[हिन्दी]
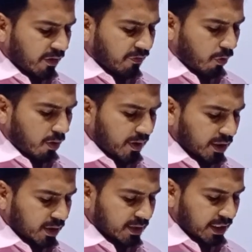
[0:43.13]
द फॉलोइंग
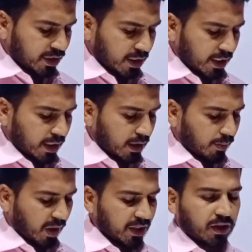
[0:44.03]
ट्रांजेक्शन इन द
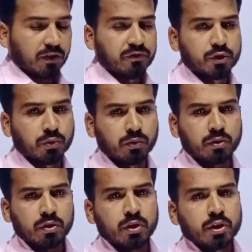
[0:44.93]
मंथ ऑफ जून
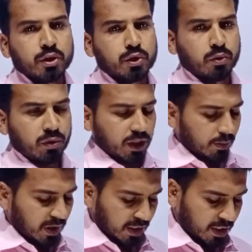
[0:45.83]
जून के
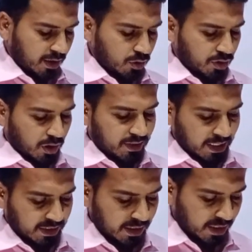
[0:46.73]
मंथ की जो
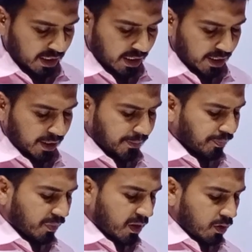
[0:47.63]
ट्रांजेक्शन दी गई हैं
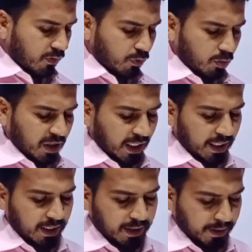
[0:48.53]
वो बताई
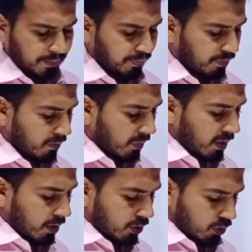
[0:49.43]
गई हैं
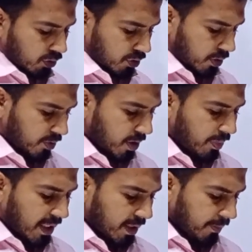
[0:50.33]
तो सबसे
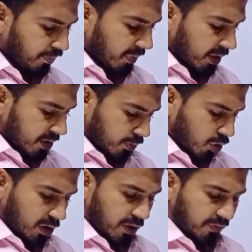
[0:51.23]
पहले
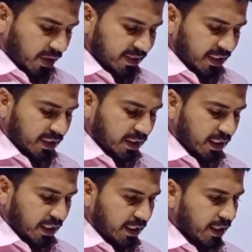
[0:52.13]
मुख्तलिफ ट्रांजेक्शन
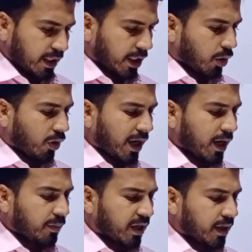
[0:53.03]
दी गई हैं
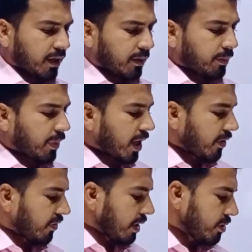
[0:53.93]
रिक्वायर्ड में
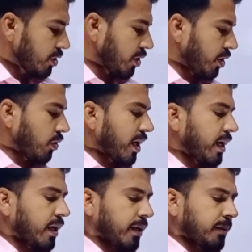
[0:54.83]
पार्ट वन में जो
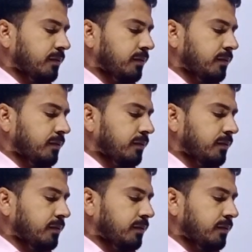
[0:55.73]
रिक्वायर्ड है